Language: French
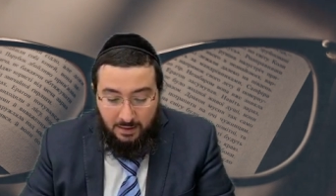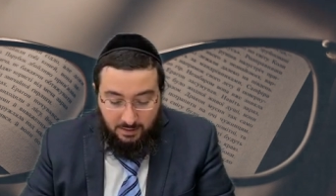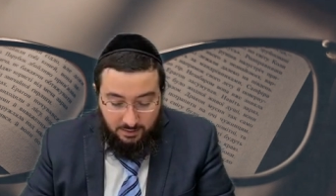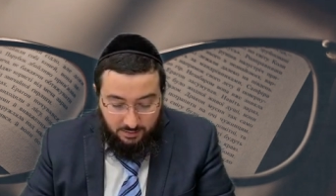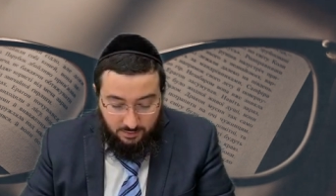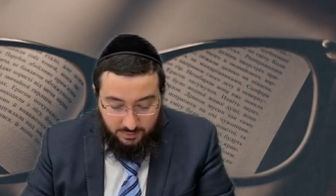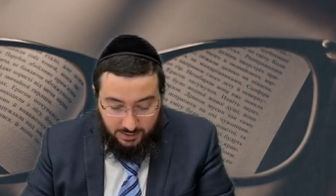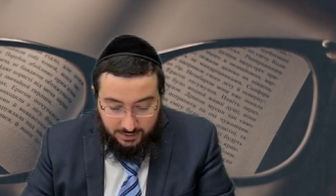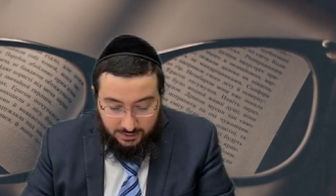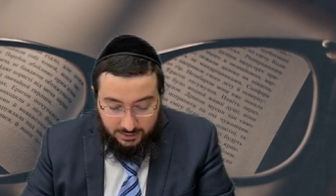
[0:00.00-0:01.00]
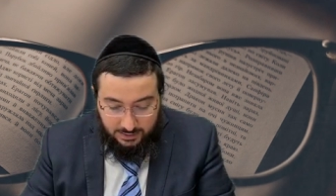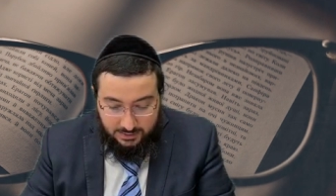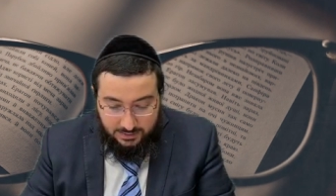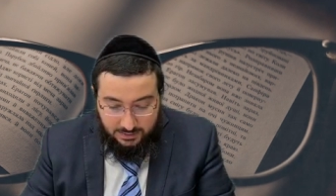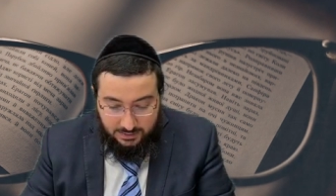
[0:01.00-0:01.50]
On a écrit
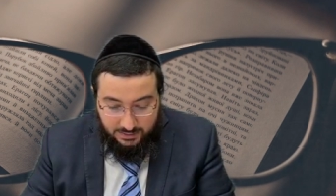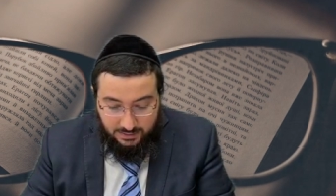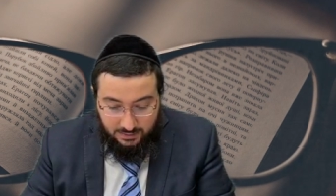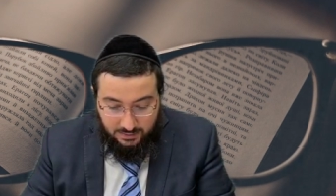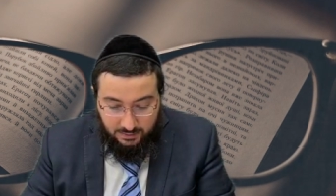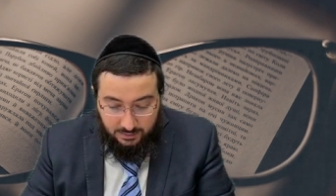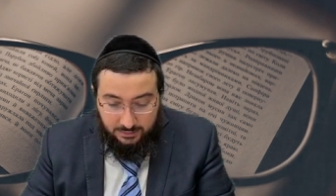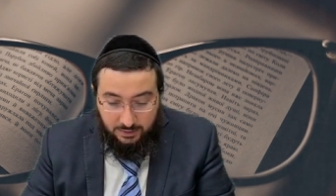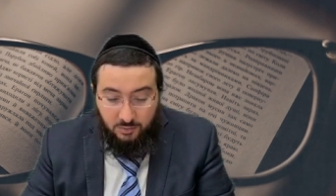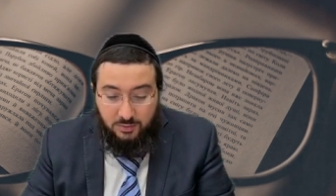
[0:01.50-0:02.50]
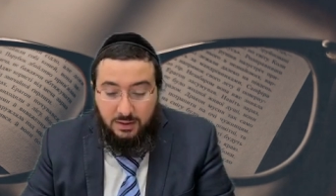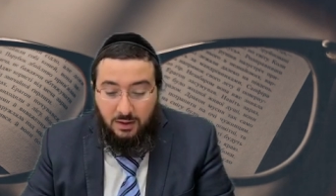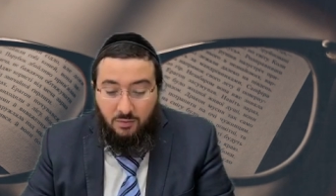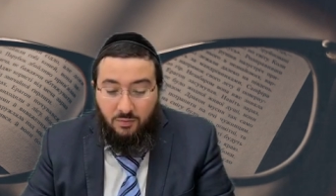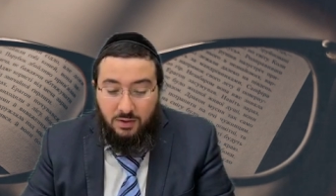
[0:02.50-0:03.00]
ici, c'est un internaute qui a
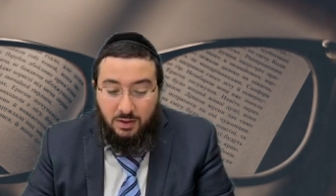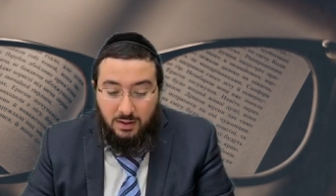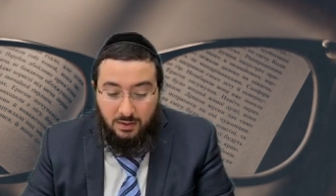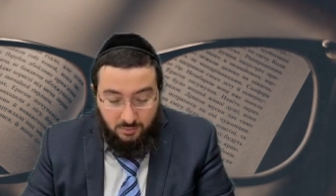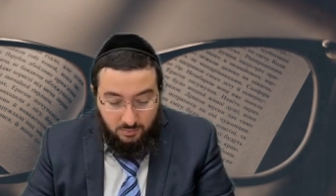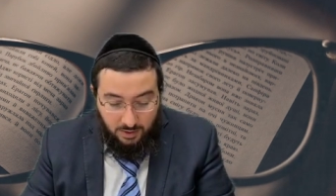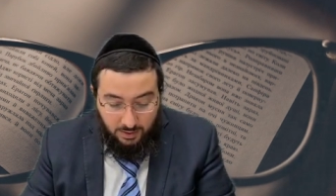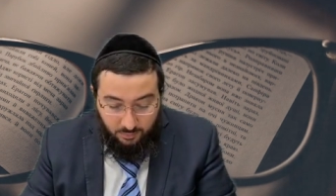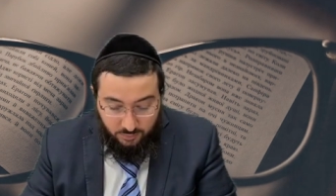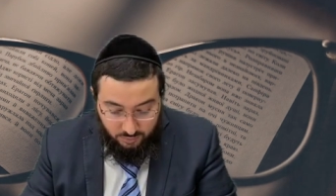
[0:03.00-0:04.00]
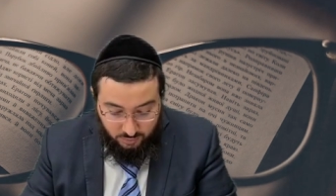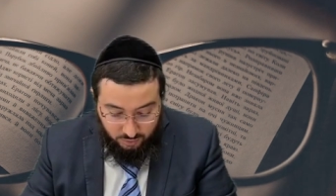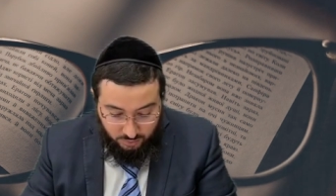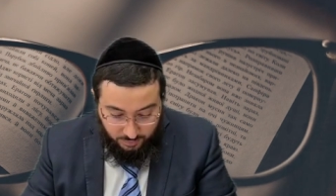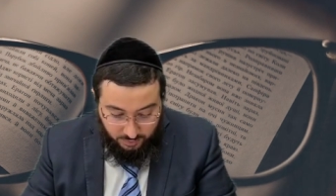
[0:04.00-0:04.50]
envoyé, on lui a répondu,
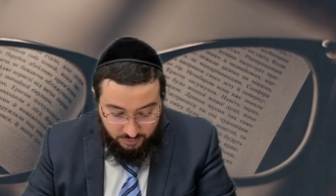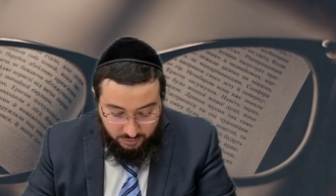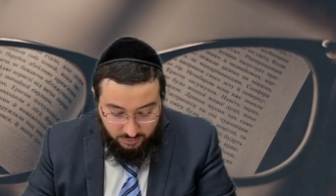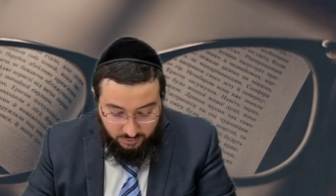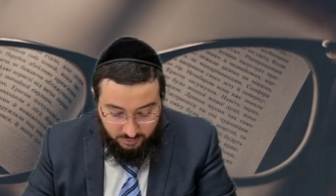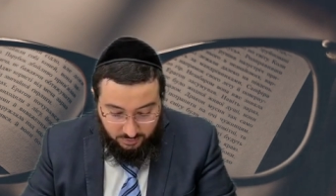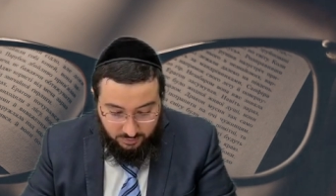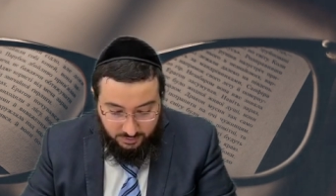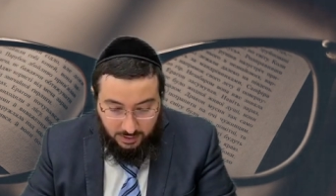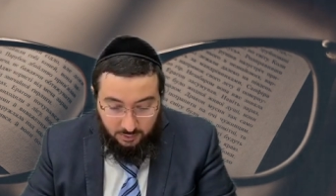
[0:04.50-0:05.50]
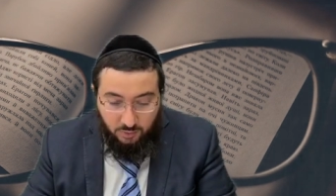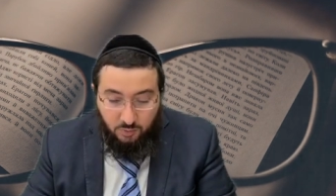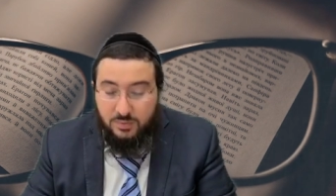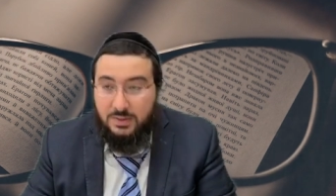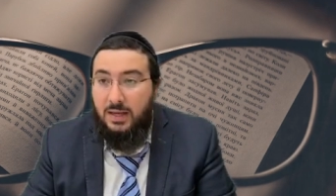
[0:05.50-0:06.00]
je pense, quelques
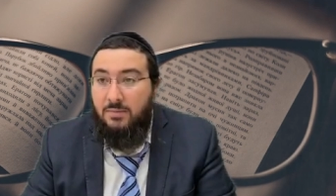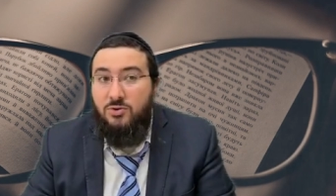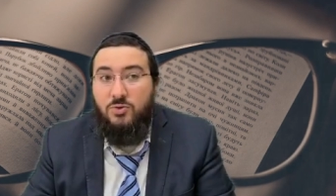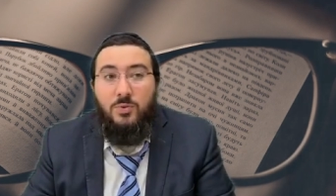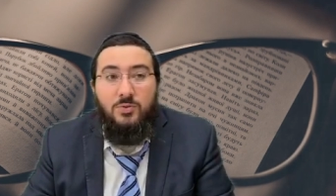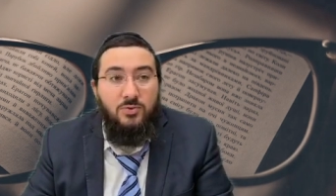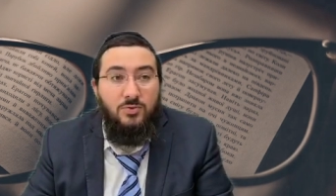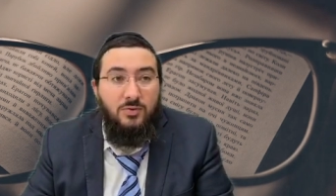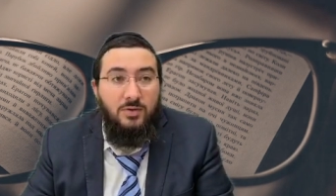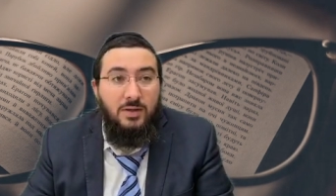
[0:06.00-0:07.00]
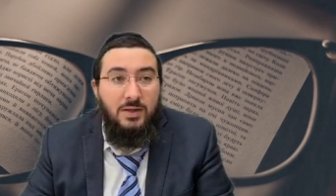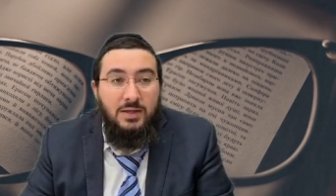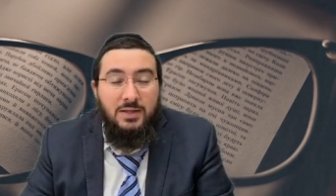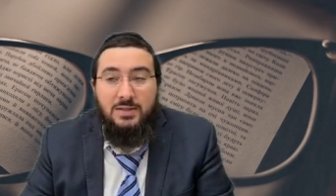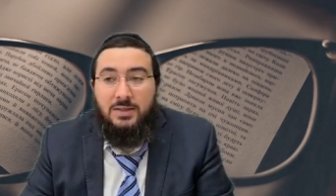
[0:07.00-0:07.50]
conseils, mais je pense que
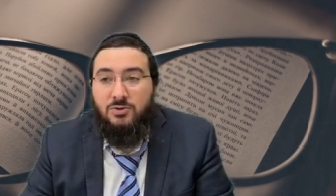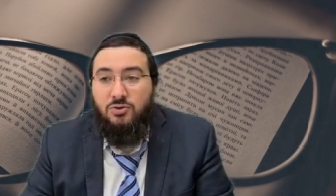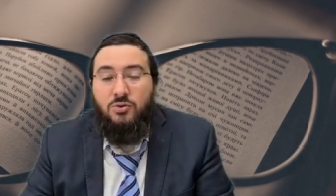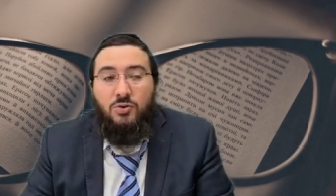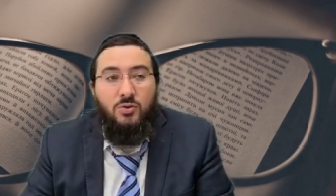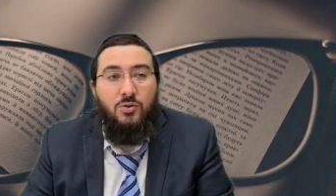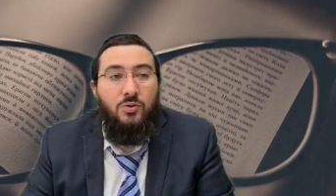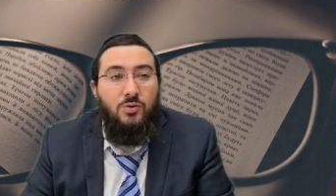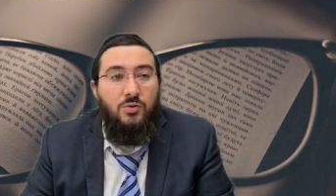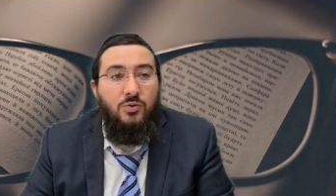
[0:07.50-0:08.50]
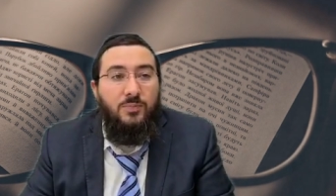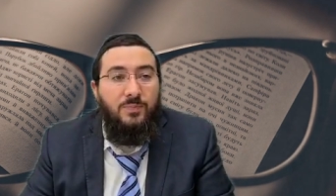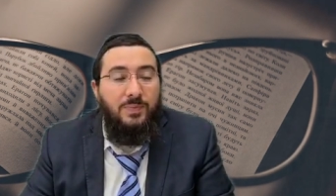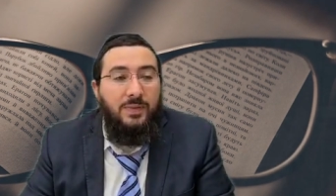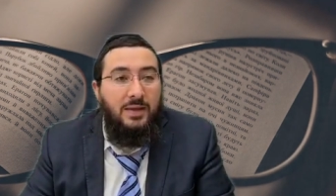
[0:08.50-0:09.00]
c'est une
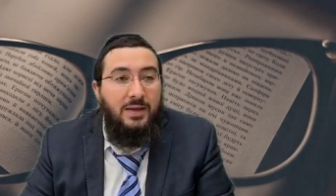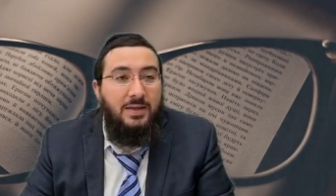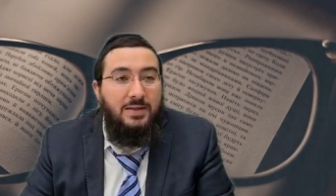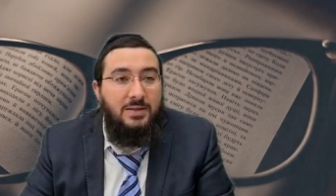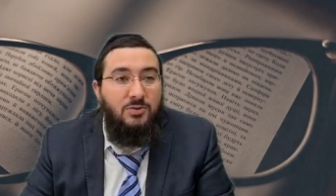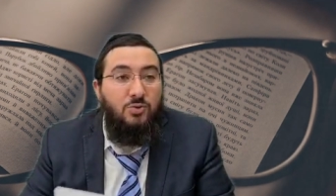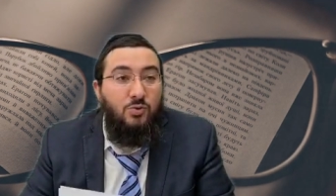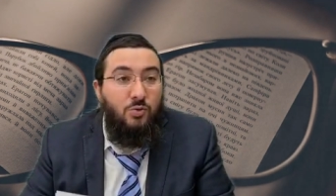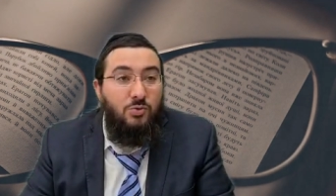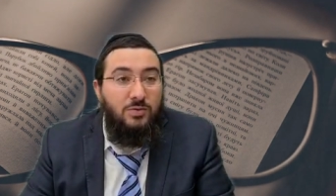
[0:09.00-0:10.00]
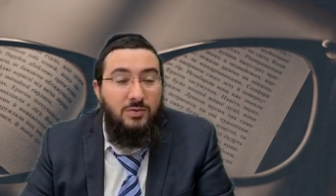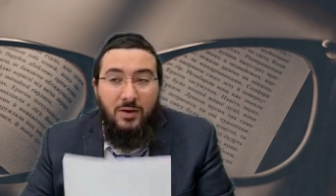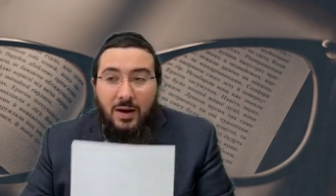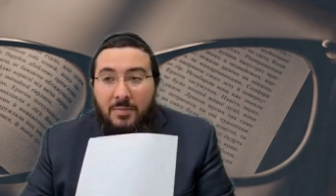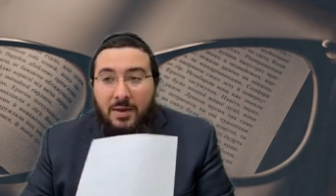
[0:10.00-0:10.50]
c'est une goutte
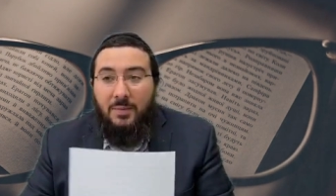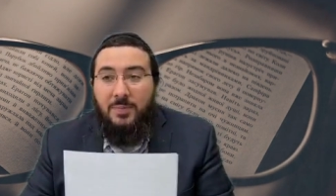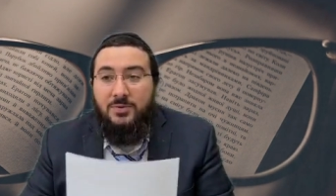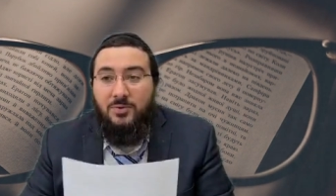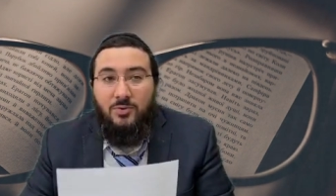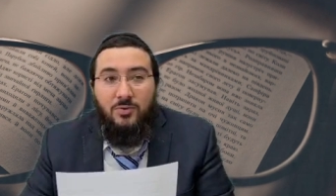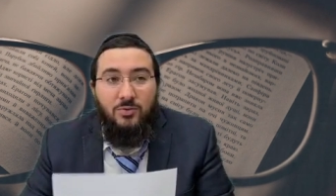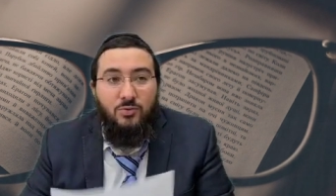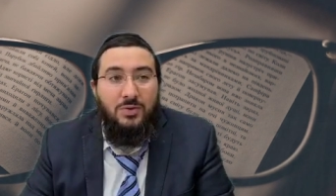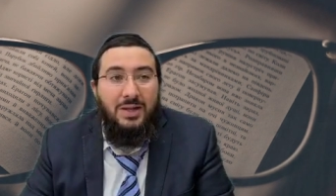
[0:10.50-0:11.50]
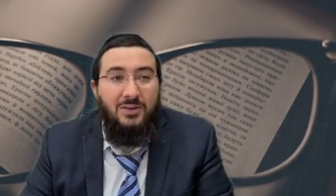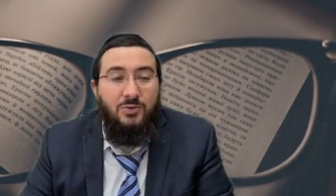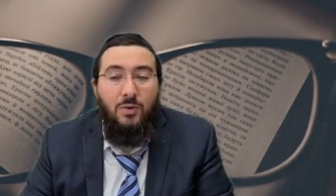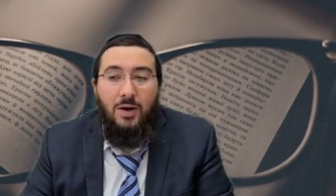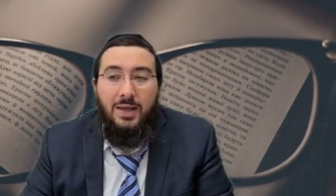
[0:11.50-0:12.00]
dans la mer parce que toute la
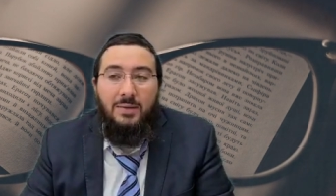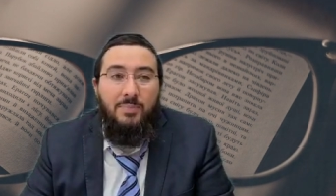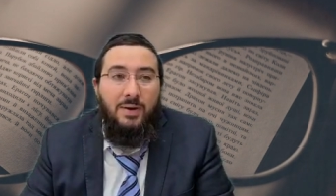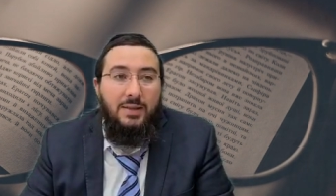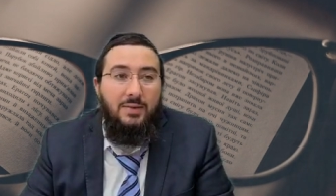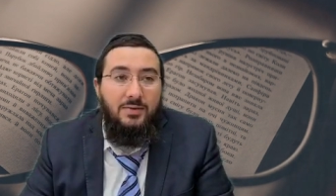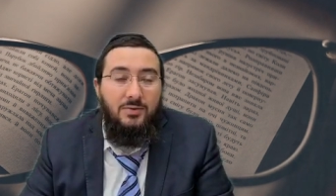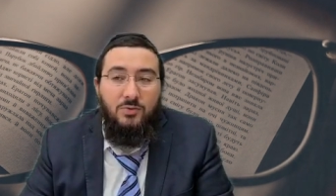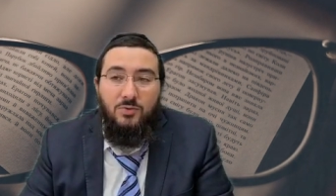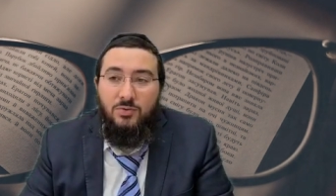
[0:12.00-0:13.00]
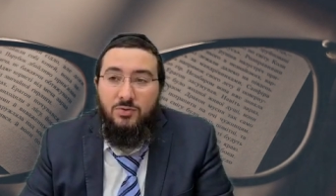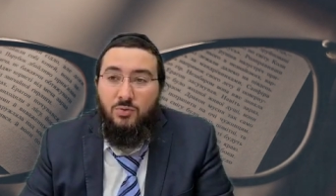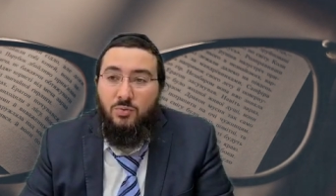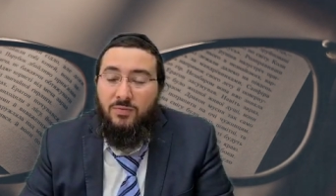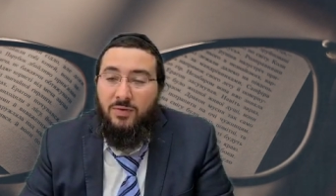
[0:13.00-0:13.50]
Torah est pleine de ce qu'on
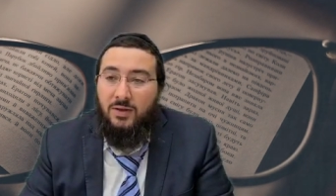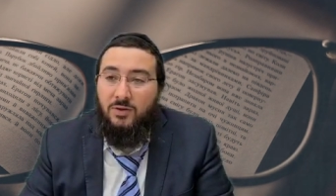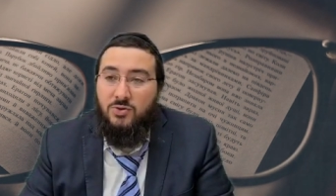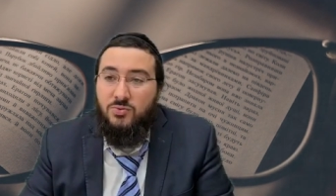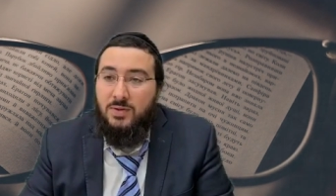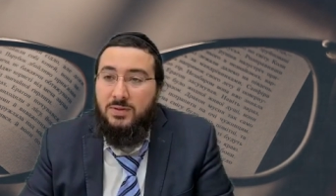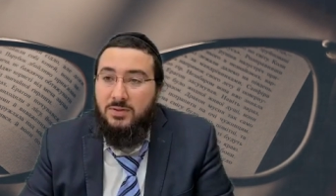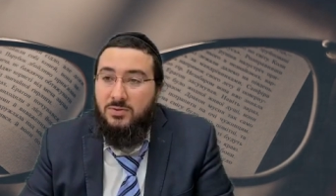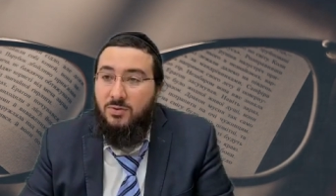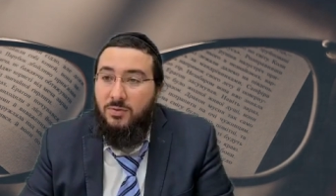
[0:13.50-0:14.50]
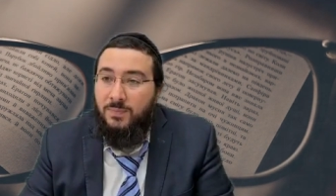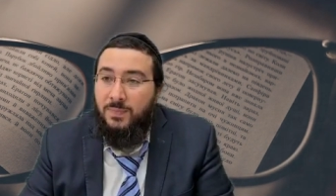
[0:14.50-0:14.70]
doit faire attention à ses yeux.